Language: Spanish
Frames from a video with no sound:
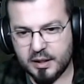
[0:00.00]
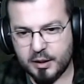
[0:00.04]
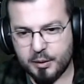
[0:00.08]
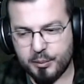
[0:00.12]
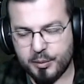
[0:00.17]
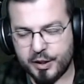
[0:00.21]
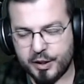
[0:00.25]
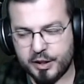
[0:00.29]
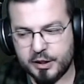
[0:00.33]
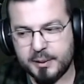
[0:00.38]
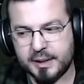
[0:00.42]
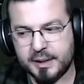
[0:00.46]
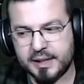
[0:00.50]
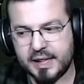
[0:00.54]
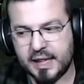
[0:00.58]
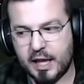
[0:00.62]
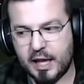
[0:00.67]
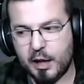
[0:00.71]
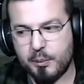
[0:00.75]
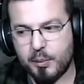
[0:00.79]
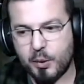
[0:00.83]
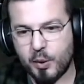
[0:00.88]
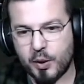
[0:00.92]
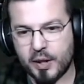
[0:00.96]
Pero es más que
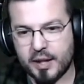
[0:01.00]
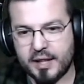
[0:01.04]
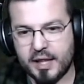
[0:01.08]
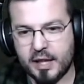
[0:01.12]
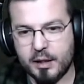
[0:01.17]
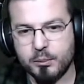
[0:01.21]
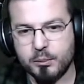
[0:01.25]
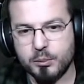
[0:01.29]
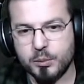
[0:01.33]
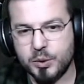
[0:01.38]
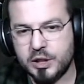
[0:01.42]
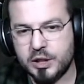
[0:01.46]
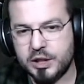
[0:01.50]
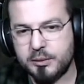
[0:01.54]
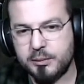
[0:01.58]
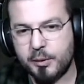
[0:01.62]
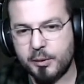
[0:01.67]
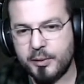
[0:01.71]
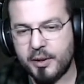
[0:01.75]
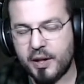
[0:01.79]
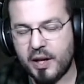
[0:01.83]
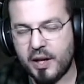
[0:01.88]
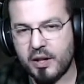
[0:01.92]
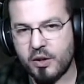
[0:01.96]
nada porque tienen muchísimo
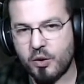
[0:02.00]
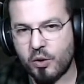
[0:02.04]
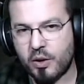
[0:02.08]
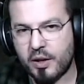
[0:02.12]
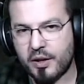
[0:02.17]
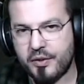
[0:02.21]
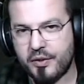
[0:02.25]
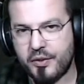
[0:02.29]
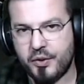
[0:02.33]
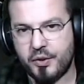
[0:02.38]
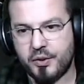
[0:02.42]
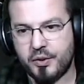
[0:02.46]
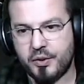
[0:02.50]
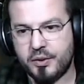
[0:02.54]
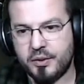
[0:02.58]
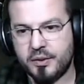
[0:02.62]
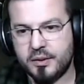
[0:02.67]
miedo a la incorrección.